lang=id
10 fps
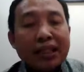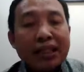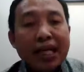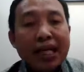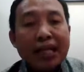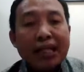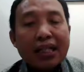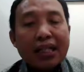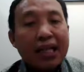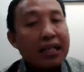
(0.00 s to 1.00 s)
tentang
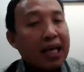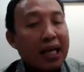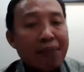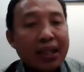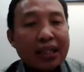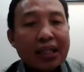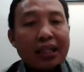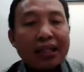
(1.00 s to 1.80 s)
data kapalnya.